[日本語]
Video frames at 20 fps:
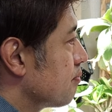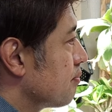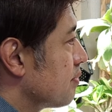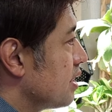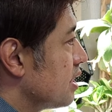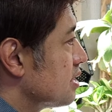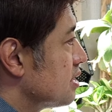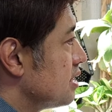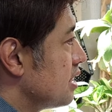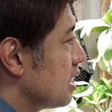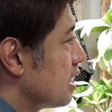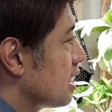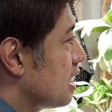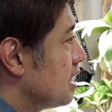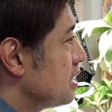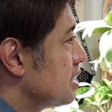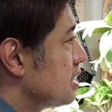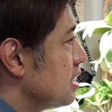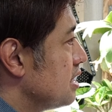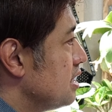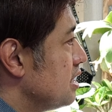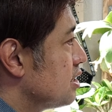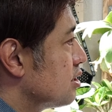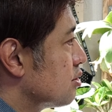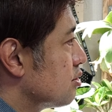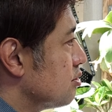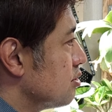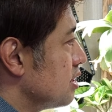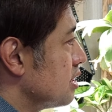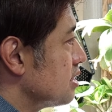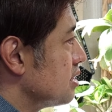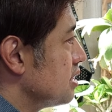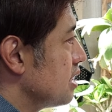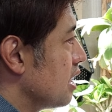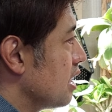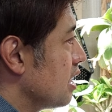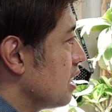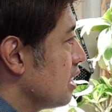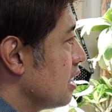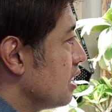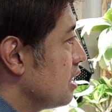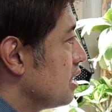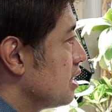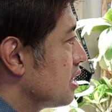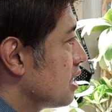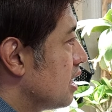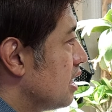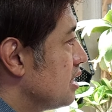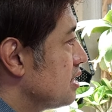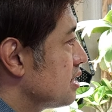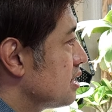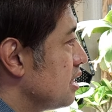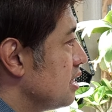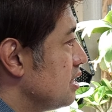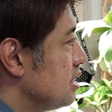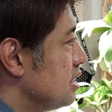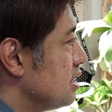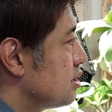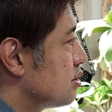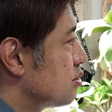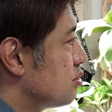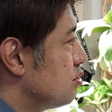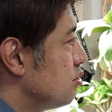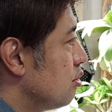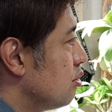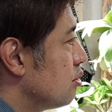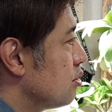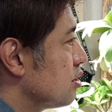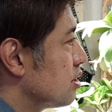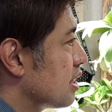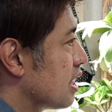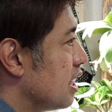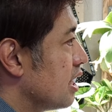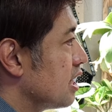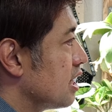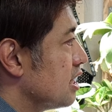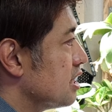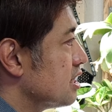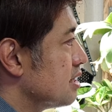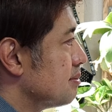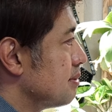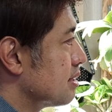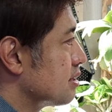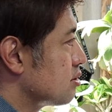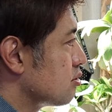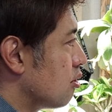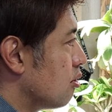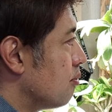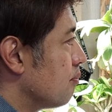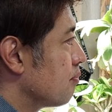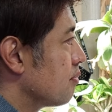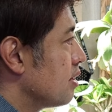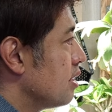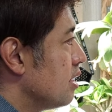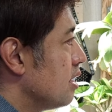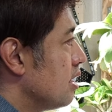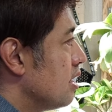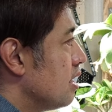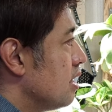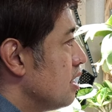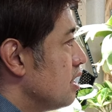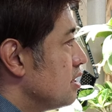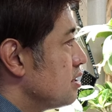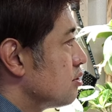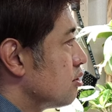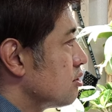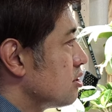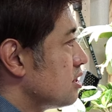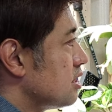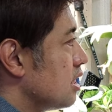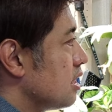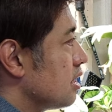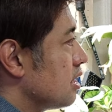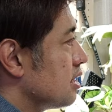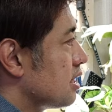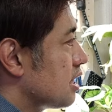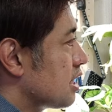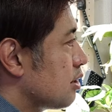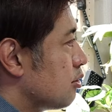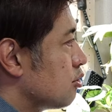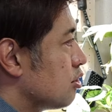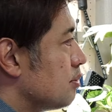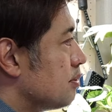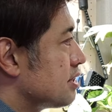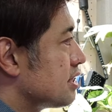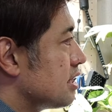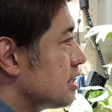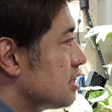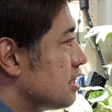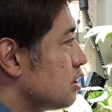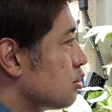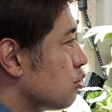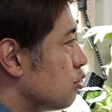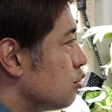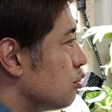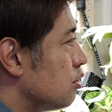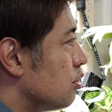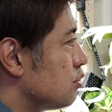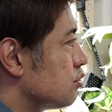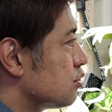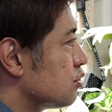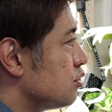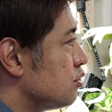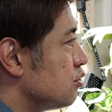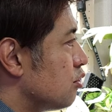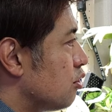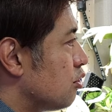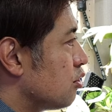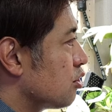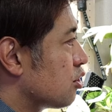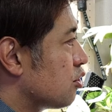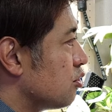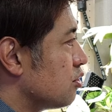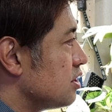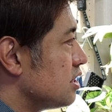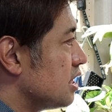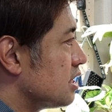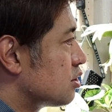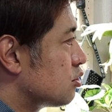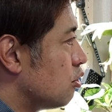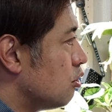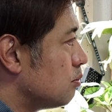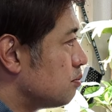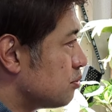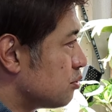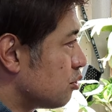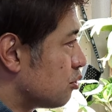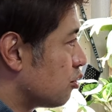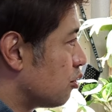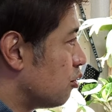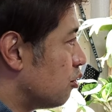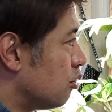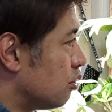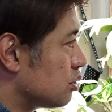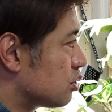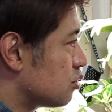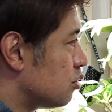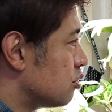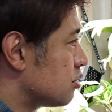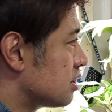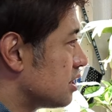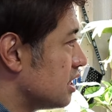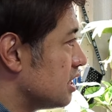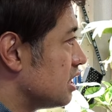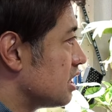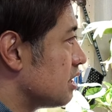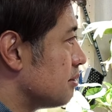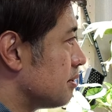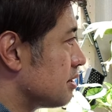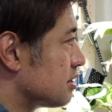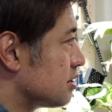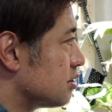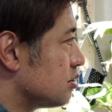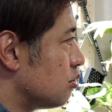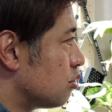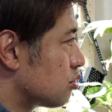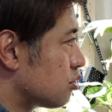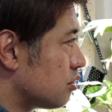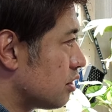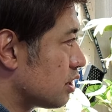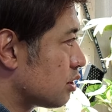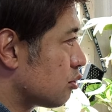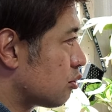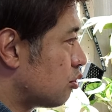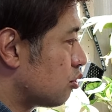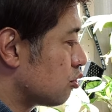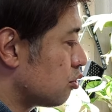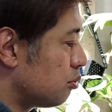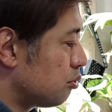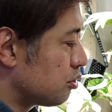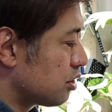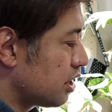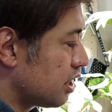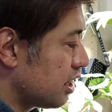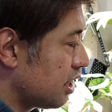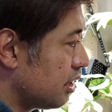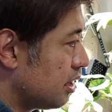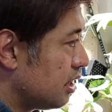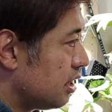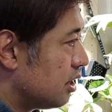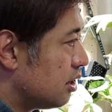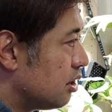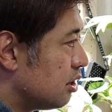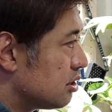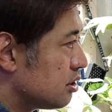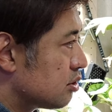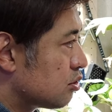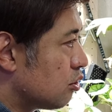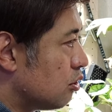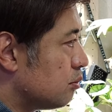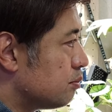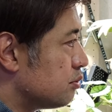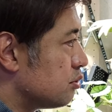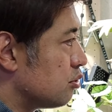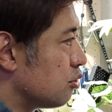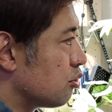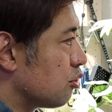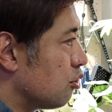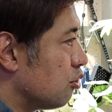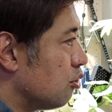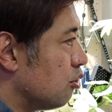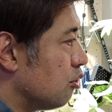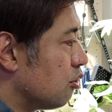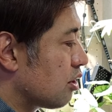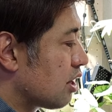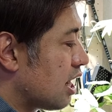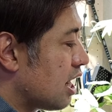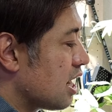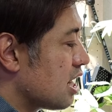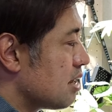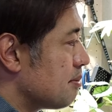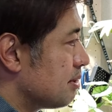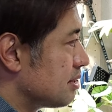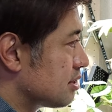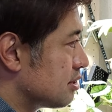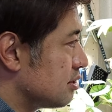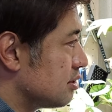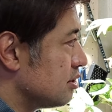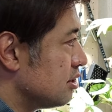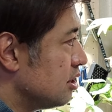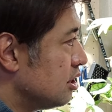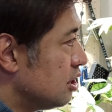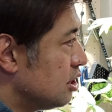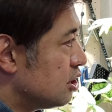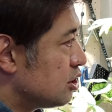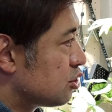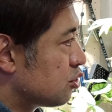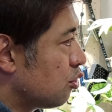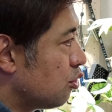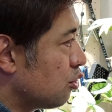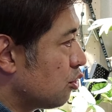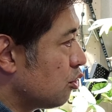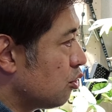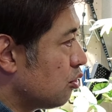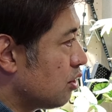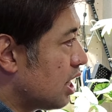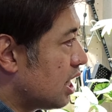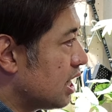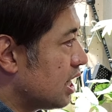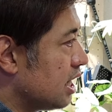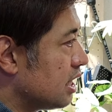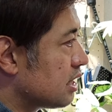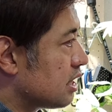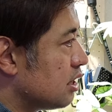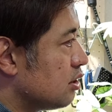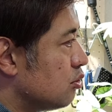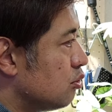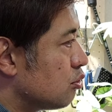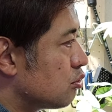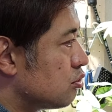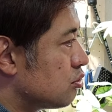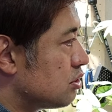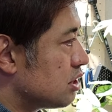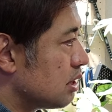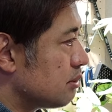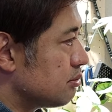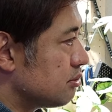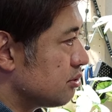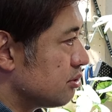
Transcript: ですね、感染リスクですね、感染リスクを軽減しますと。そして、先ほど言いました、手とノズルの距離でソープの量を調整できます。大人と子供でね、ソープの量を変えれます。少量が 0.6g。